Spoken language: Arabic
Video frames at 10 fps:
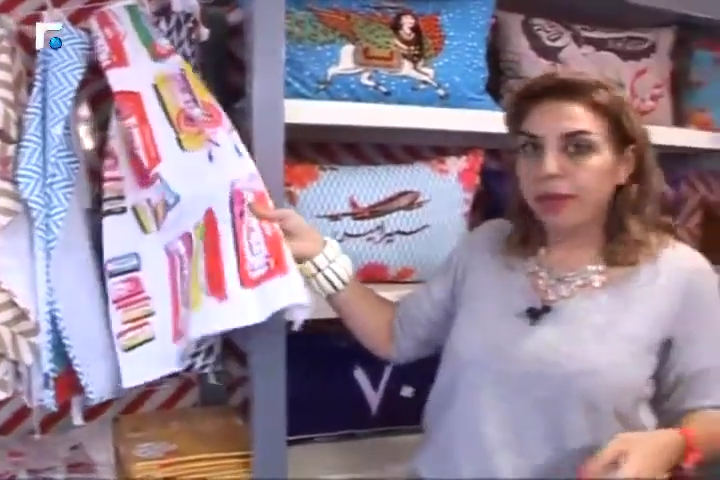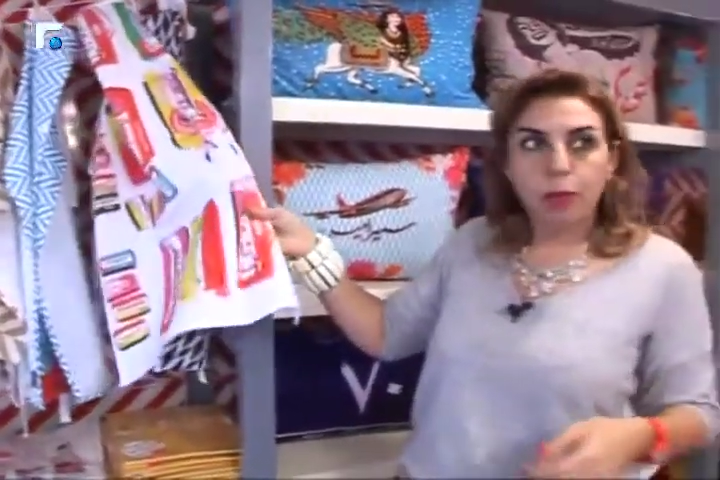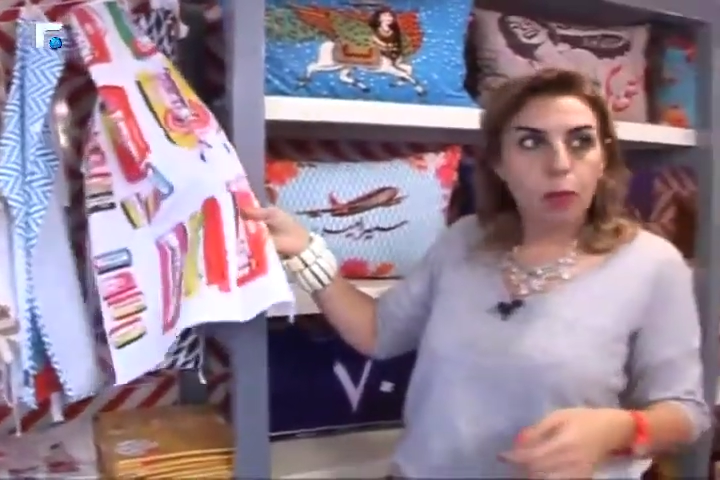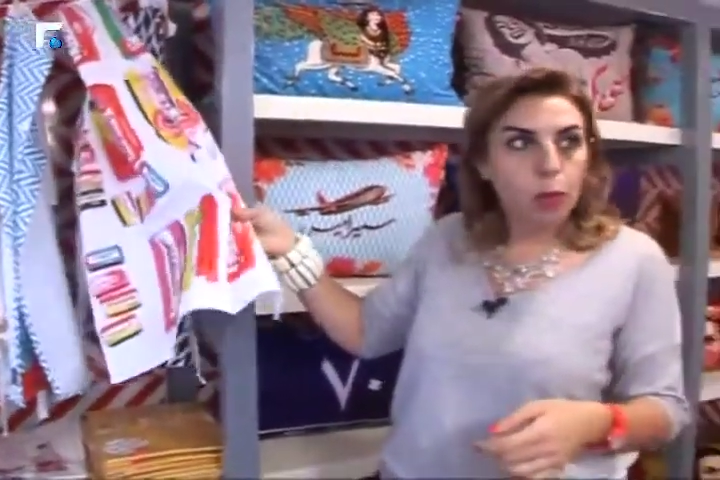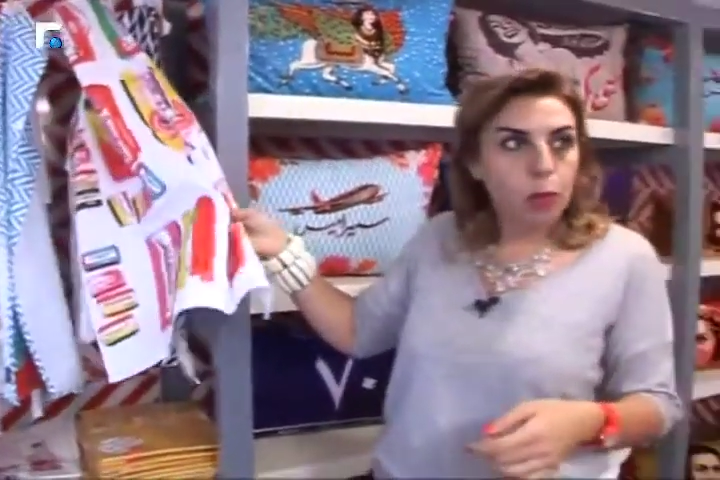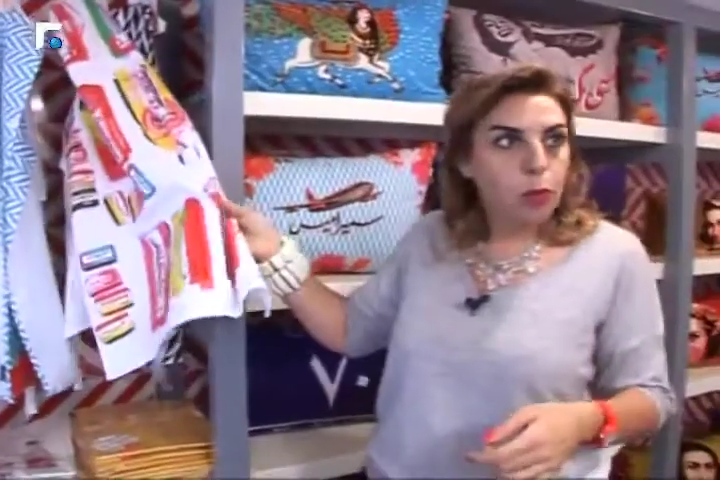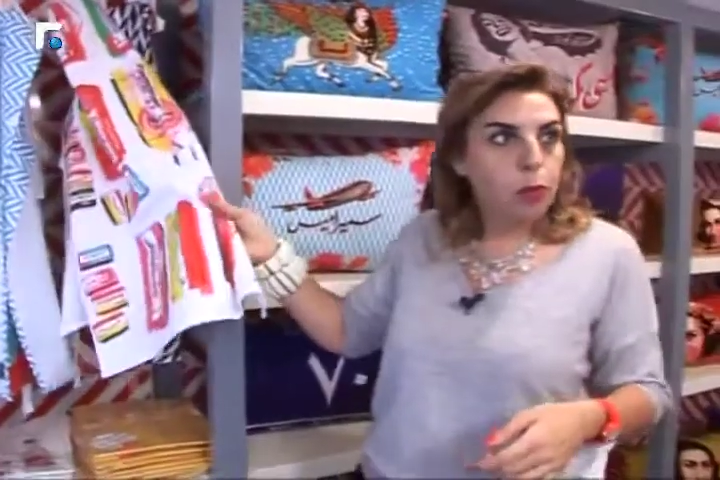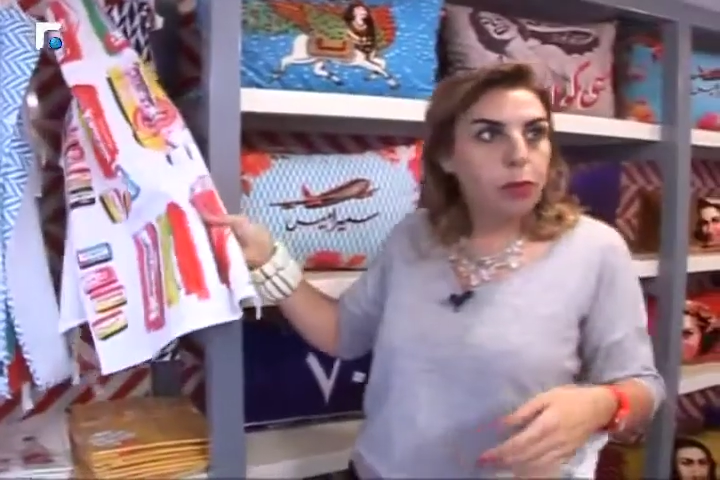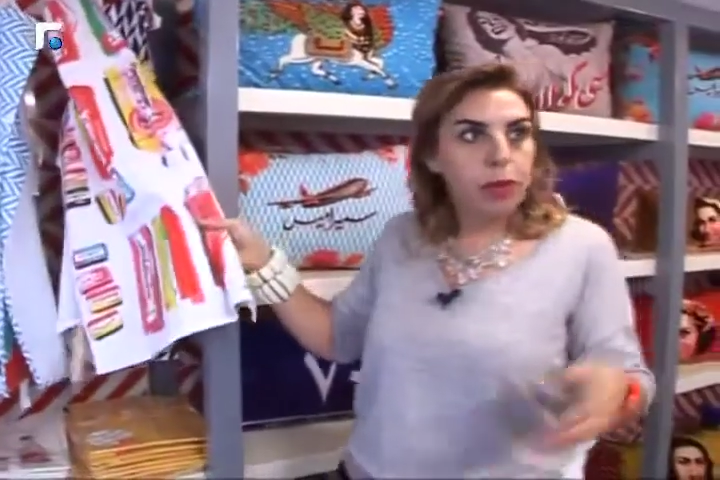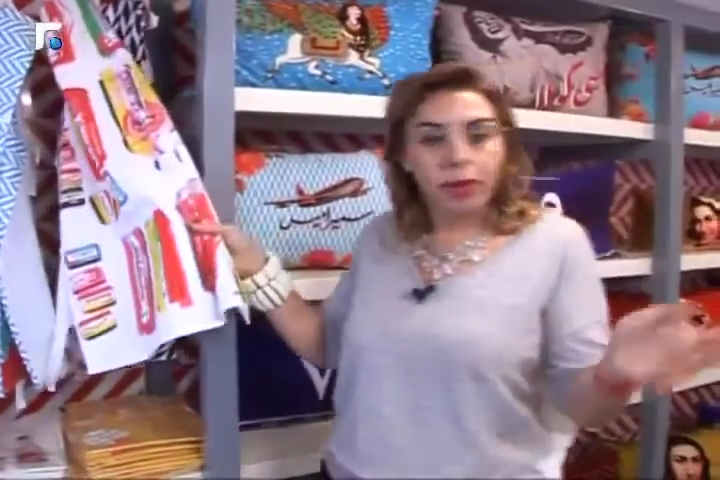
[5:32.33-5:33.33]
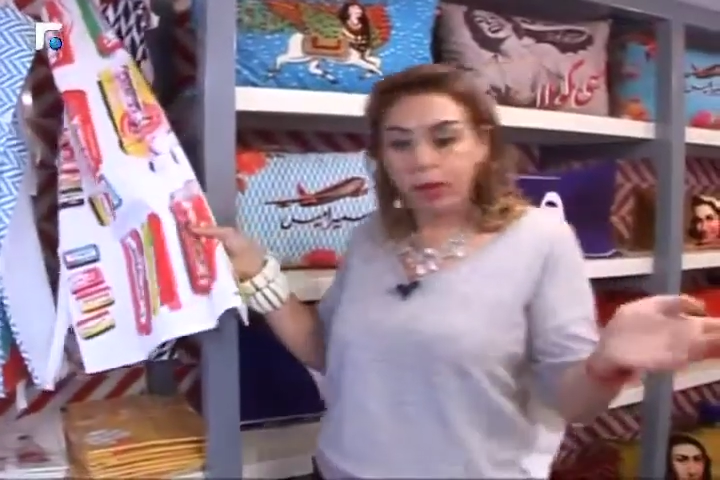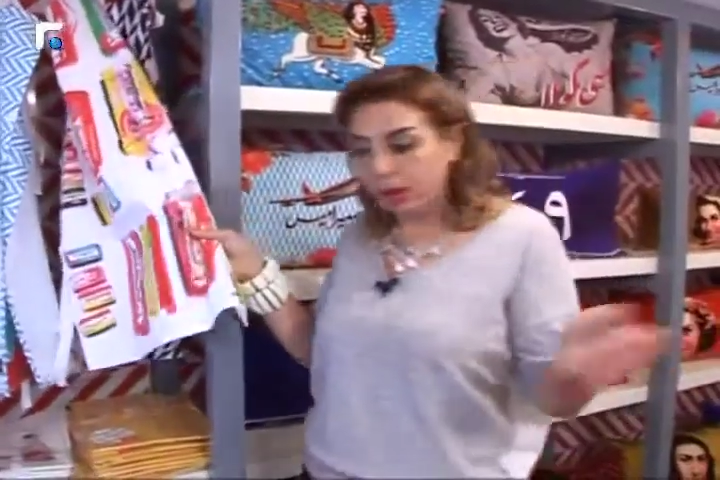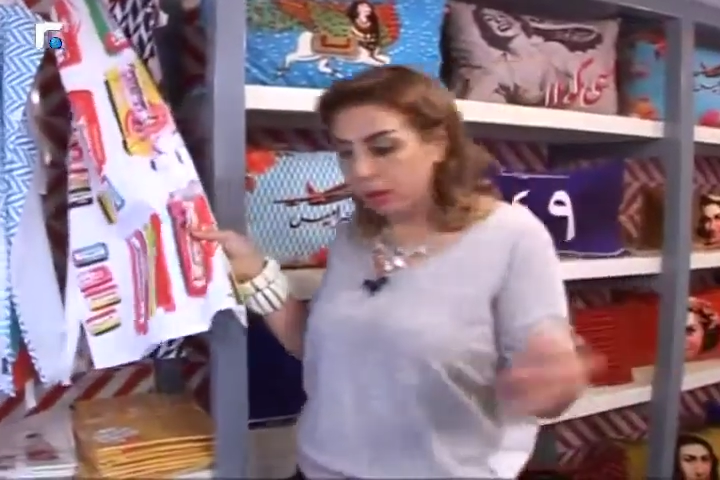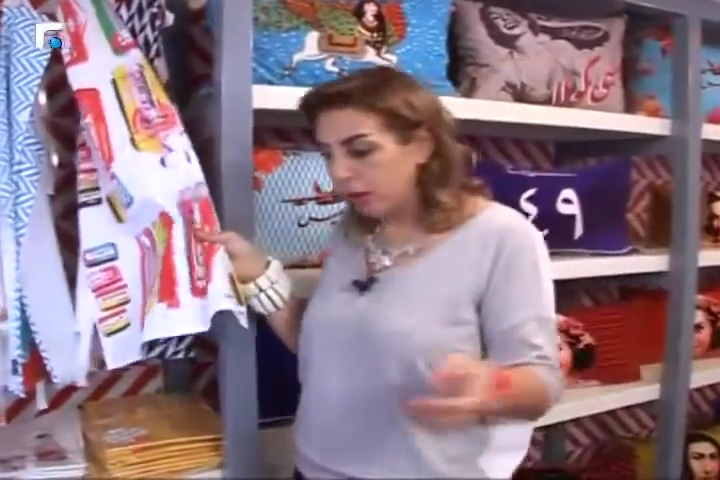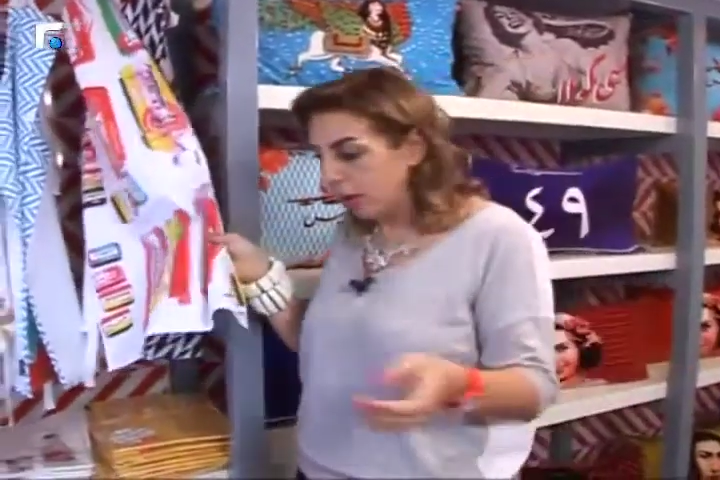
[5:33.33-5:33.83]
تبعونهم
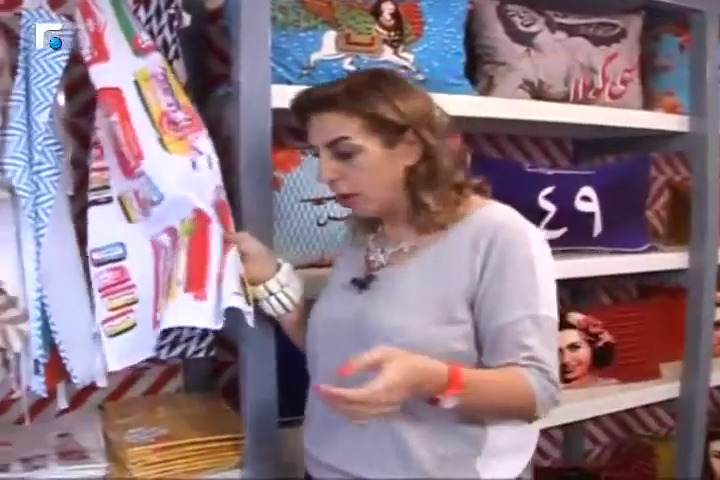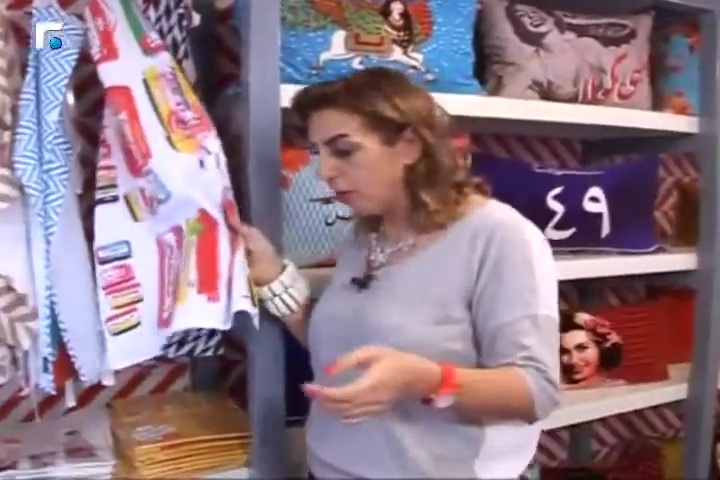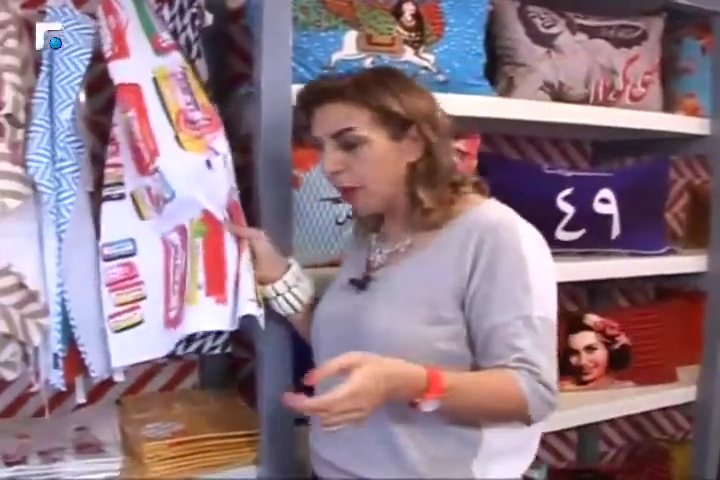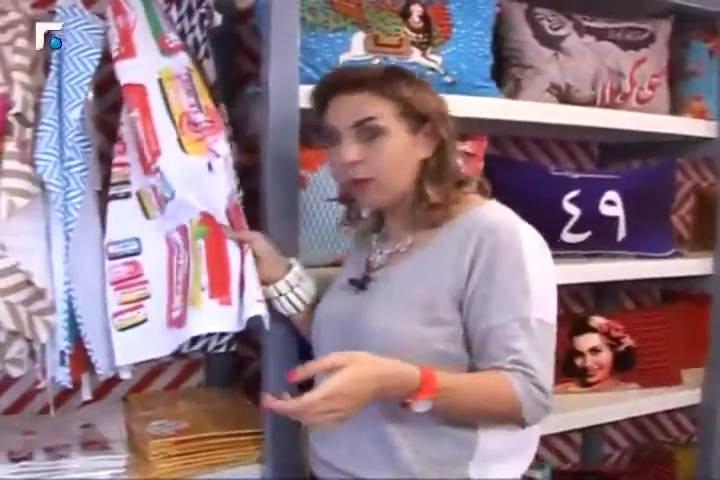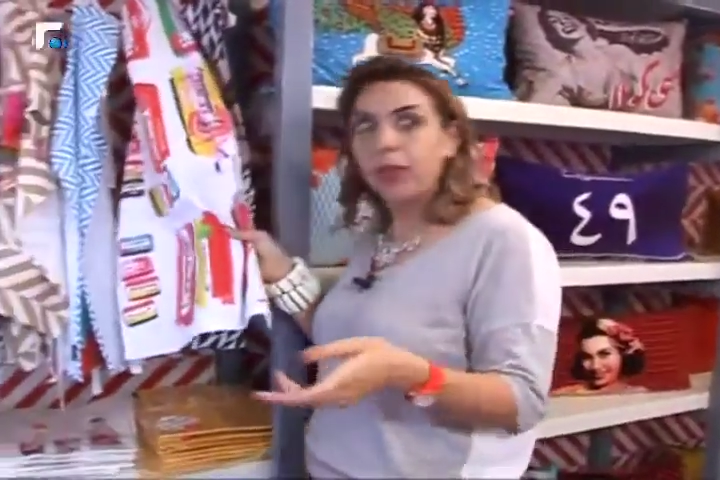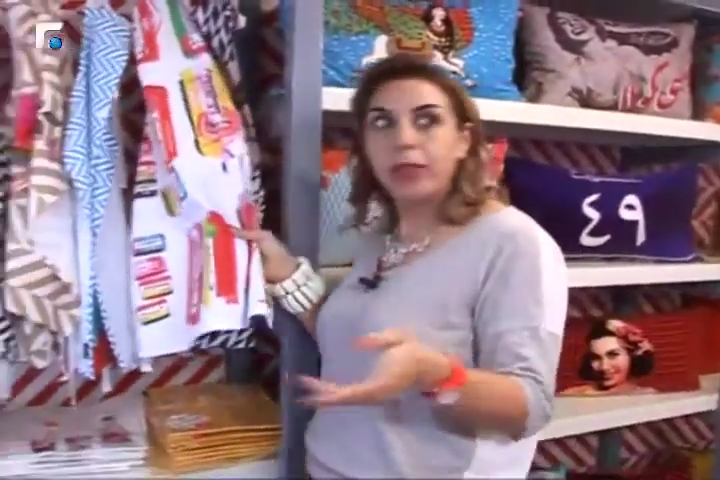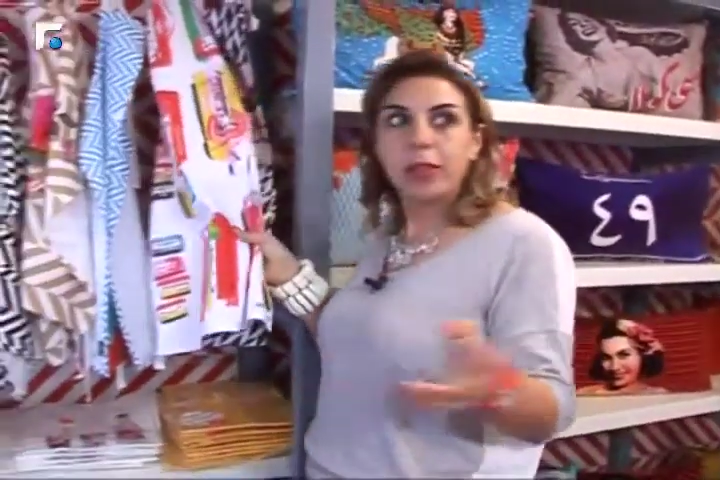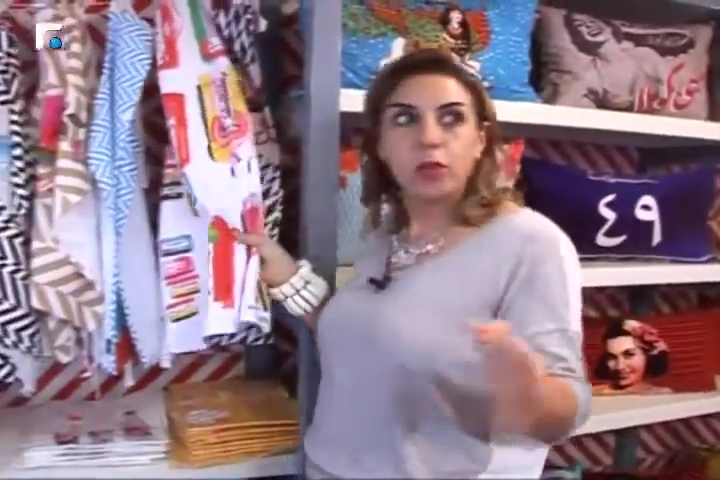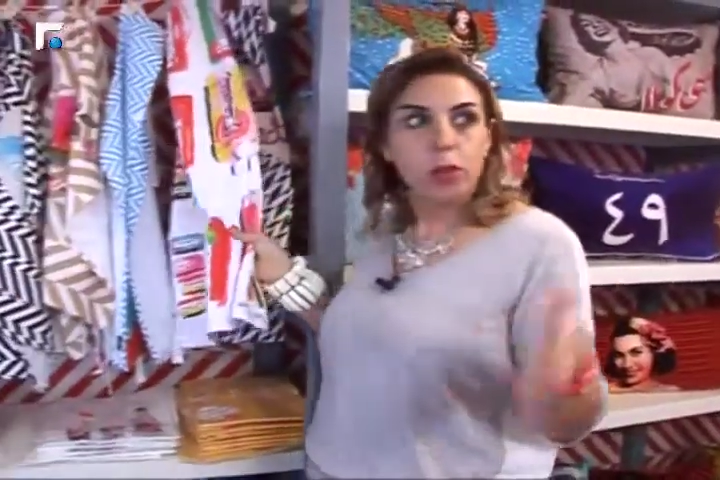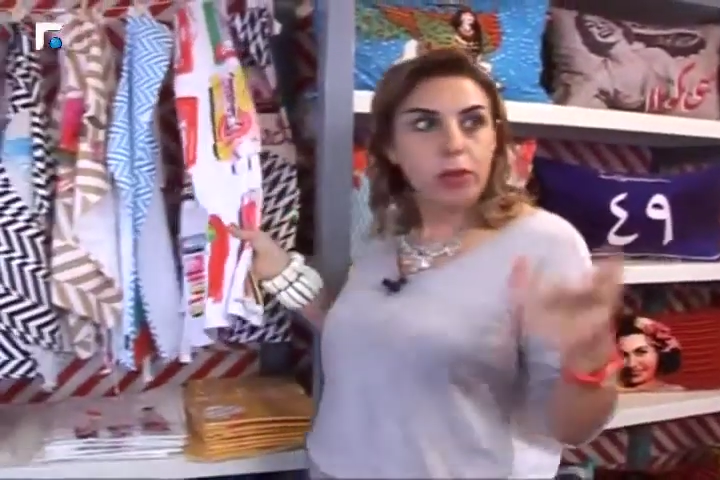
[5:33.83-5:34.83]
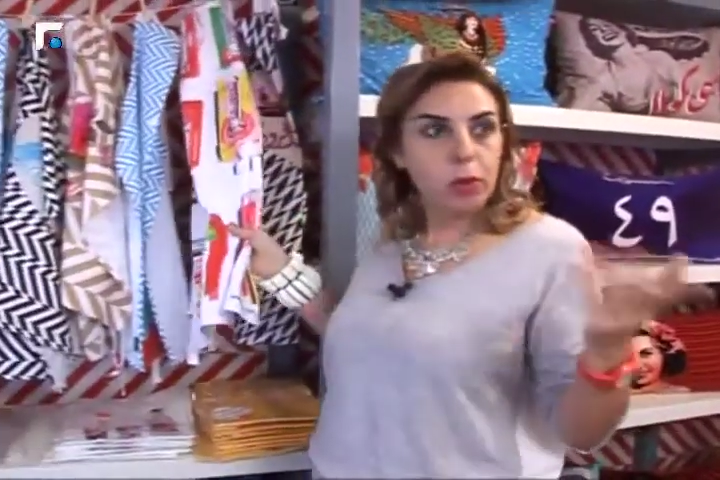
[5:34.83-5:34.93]
وبالماكفيتيز